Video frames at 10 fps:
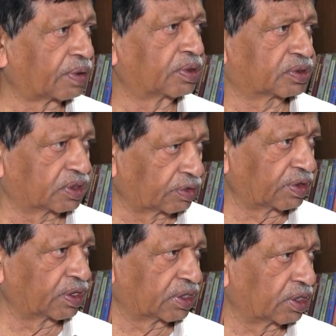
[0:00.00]
రావచ్చు
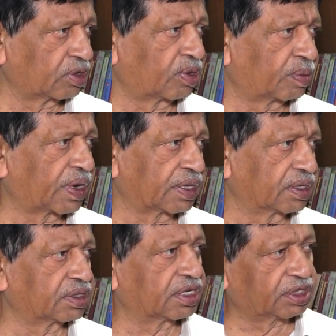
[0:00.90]
ఇరవై తేదీ లోపల
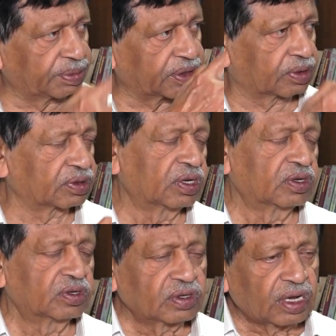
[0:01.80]
అది జడ్జిమెంట్
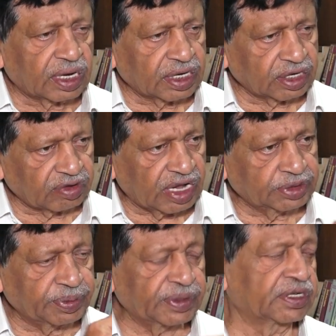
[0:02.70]
అక్కడ
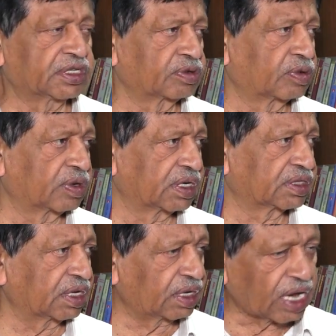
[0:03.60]
క్రాష్ పిటిషన్
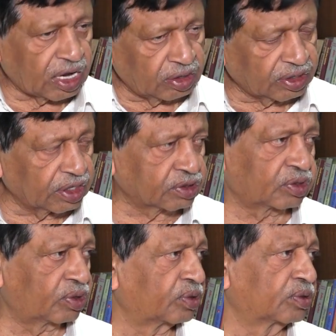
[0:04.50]
కొట్టేస్తే నాలుగు
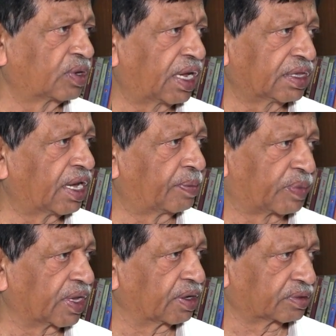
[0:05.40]
కేసుల్లోనూ కూడా అదే
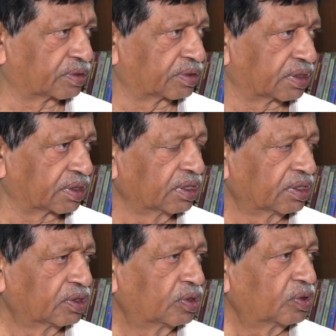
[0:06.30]
అప్లై అవుతుంది
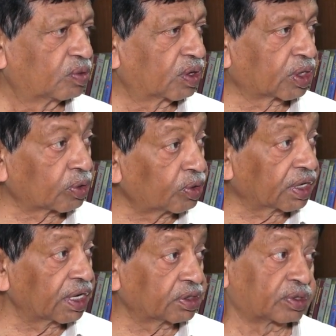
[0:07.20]
ఒక రెండు
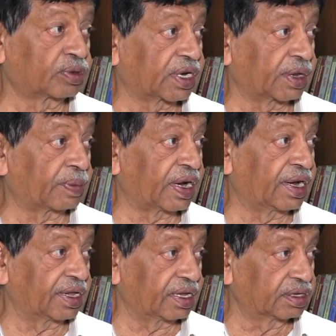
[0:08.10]
కేసులు ఉన్నాయి
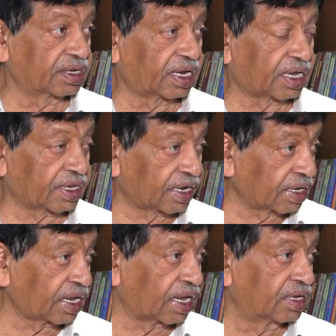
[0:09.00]
మళ్ళీ
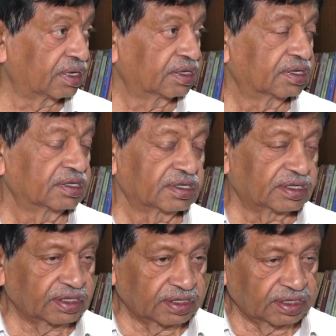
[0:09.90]
అదనంగా
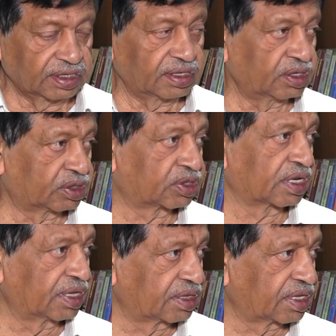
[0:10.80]
ఏది
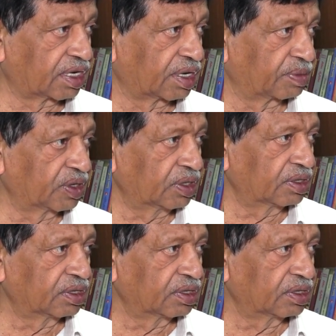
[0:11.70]
ఇసుకదైతేనేమి